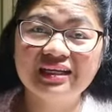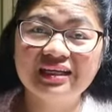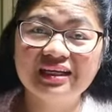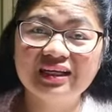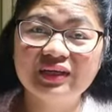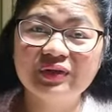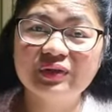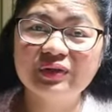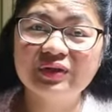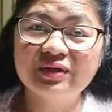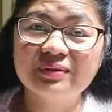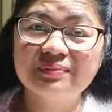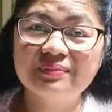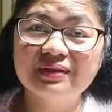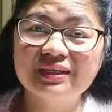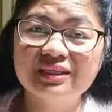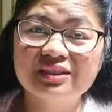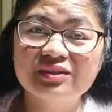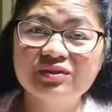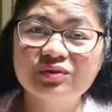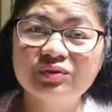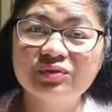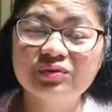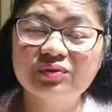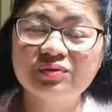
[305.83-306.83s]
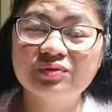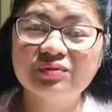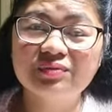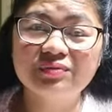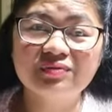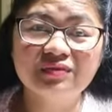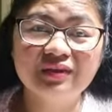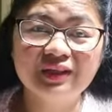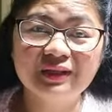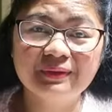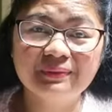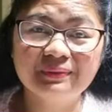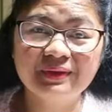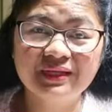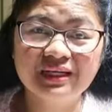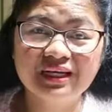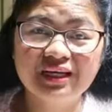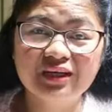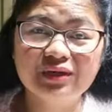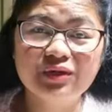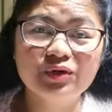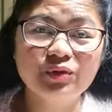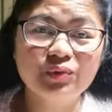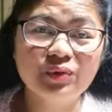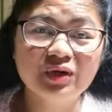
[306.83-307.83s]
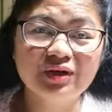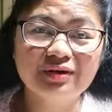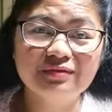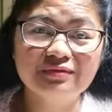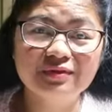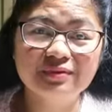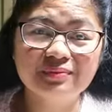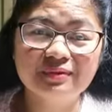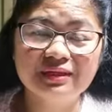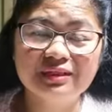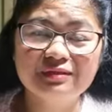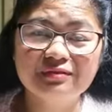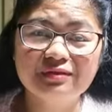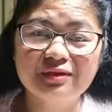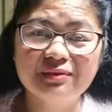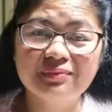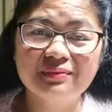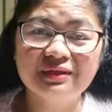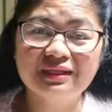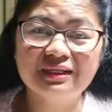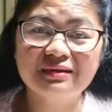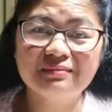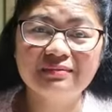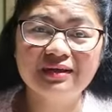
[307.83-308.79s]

Na you're the best Filipina. You're one of the best Filipina.